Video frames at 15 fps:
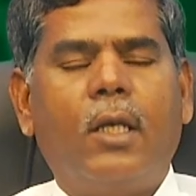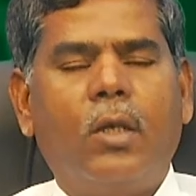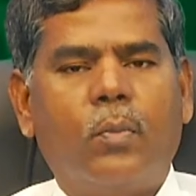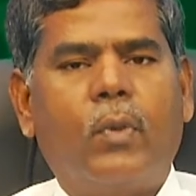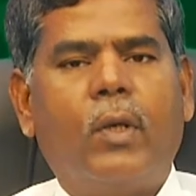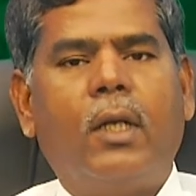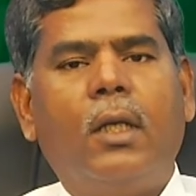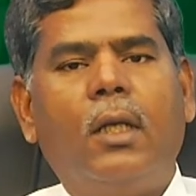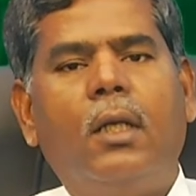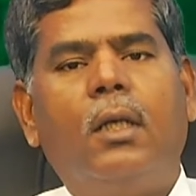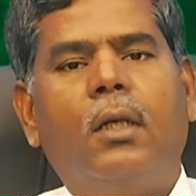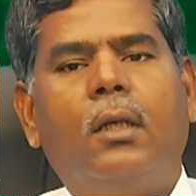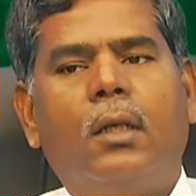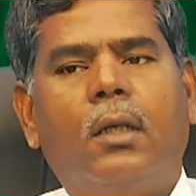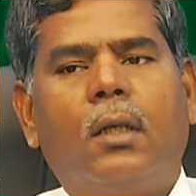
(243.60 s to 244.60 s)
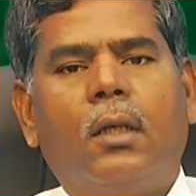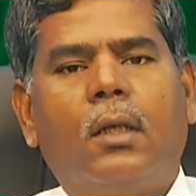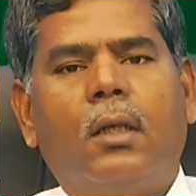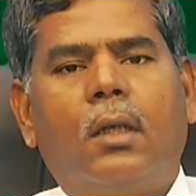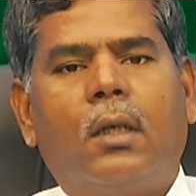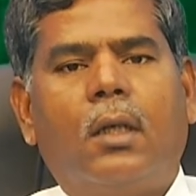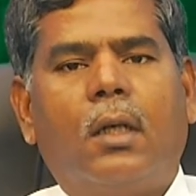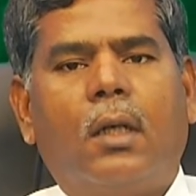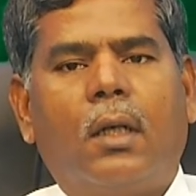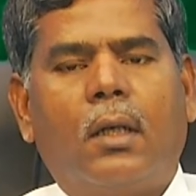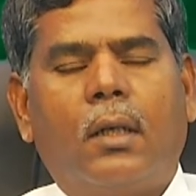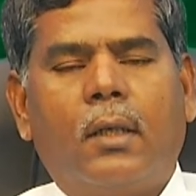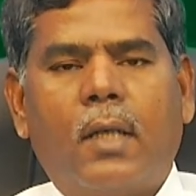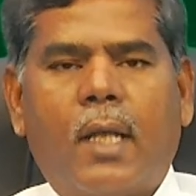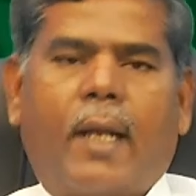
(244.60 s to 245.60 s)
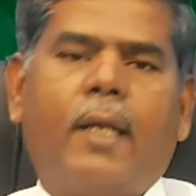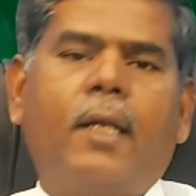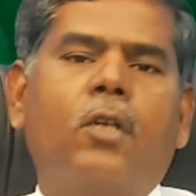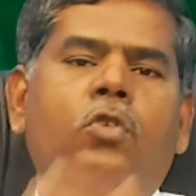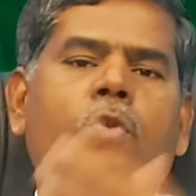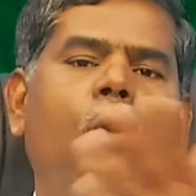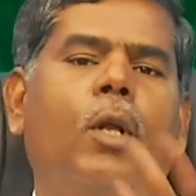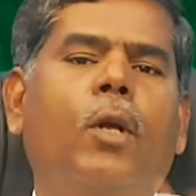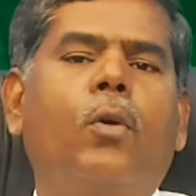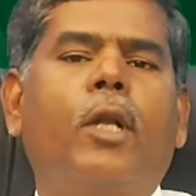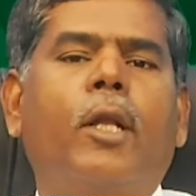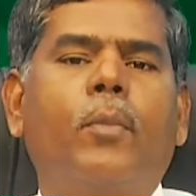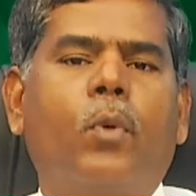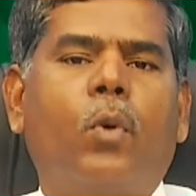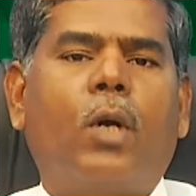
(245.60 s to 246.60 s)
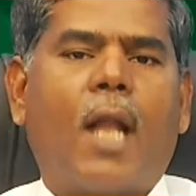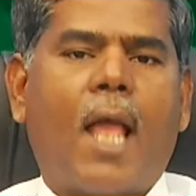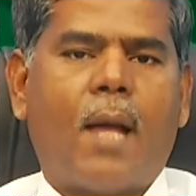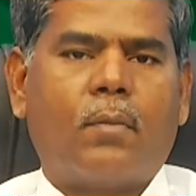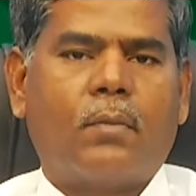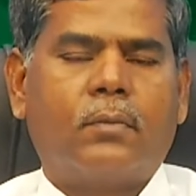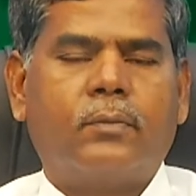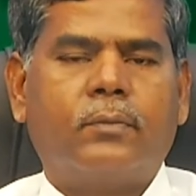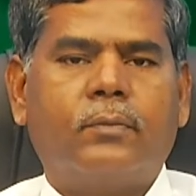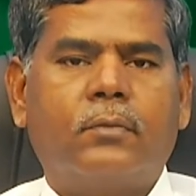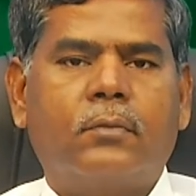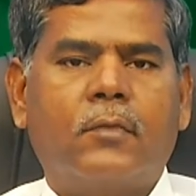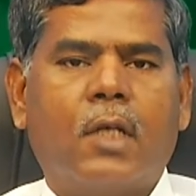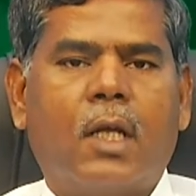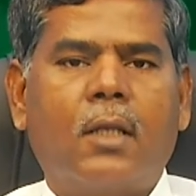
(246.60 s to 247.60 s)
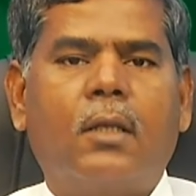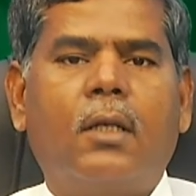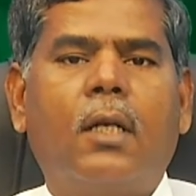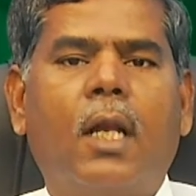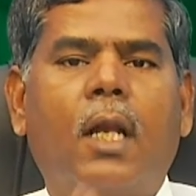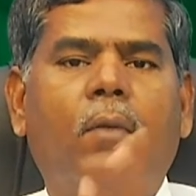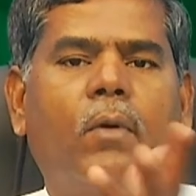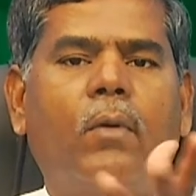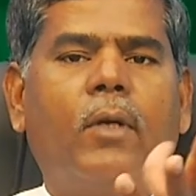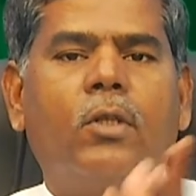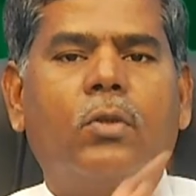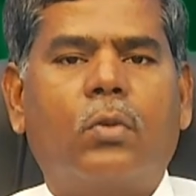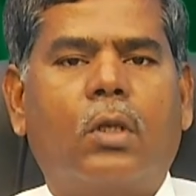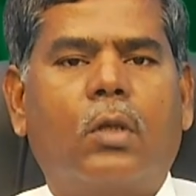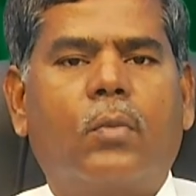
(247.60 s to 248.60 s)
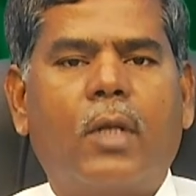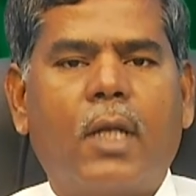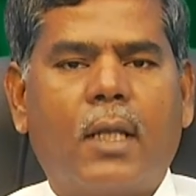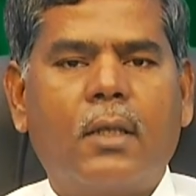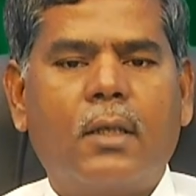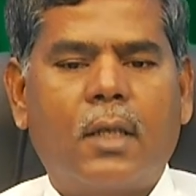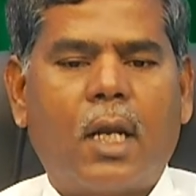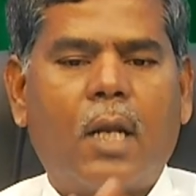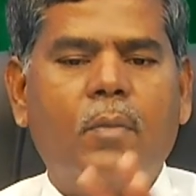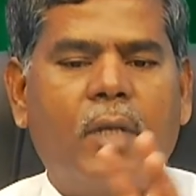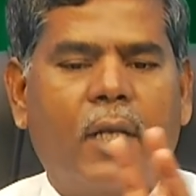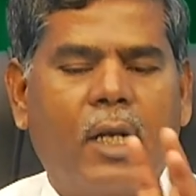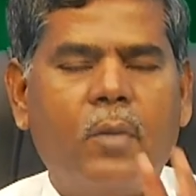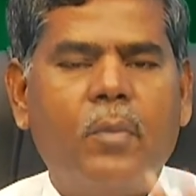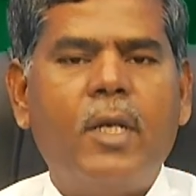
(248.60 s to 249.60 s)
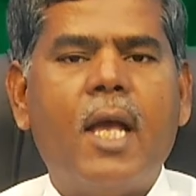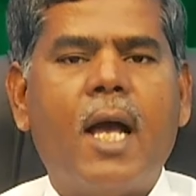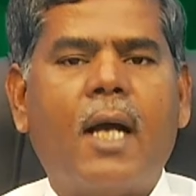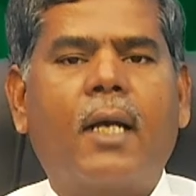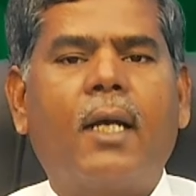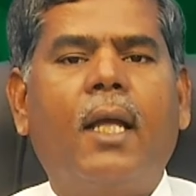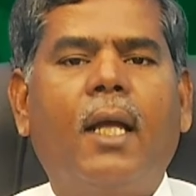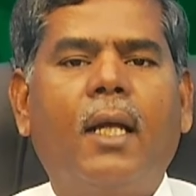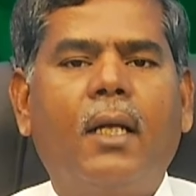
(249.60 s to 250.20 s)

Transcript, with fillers: இப்படி நிறைய சொல்லிக்கொண்டே போகலாம் அது நினைவில் வைத்து கொள்ள முடியாது இதெல்லாம் எளிமையாக